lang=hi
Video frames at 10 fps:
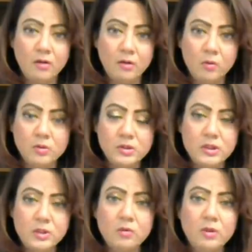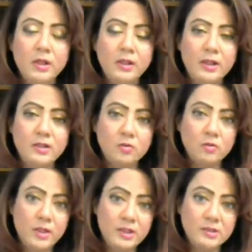लोगों से जिन्होंने के
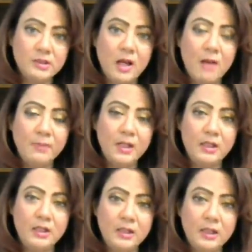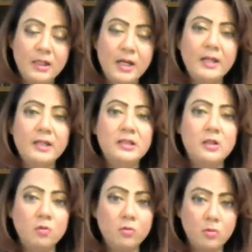जो इस काम के लिए रखे गए कि
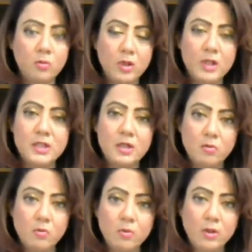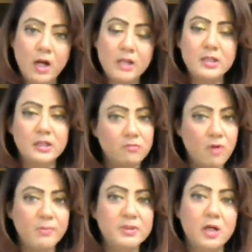जी लोगों को रोका जाए लोगों को कहा जाए जी
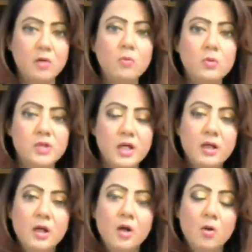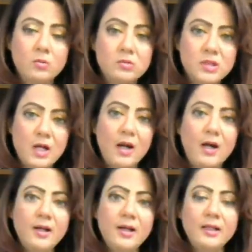वापस घरों को जाए उनसे
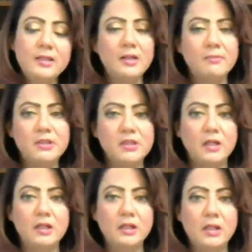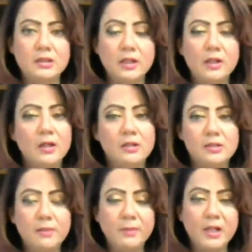लड़ रहे हैं कि जी हमें जाने दिया जाए
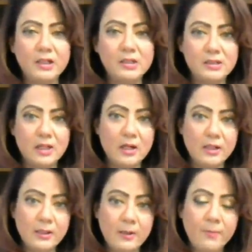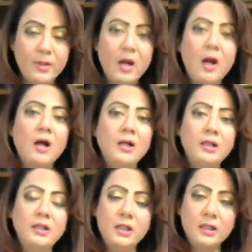जबकि किस तरह की खबरें आ
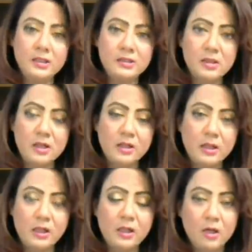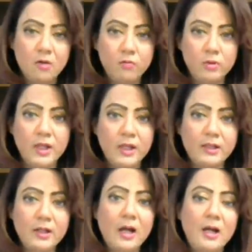रही हैं किस तरह की वो
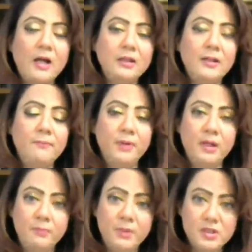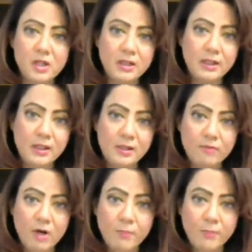देख रहे हालात हैं फिर भी जाने के लिए
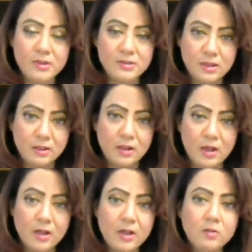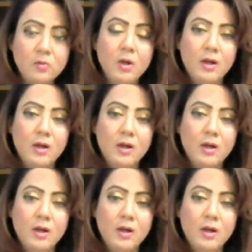वहां पर जिद कर रहे हैं तो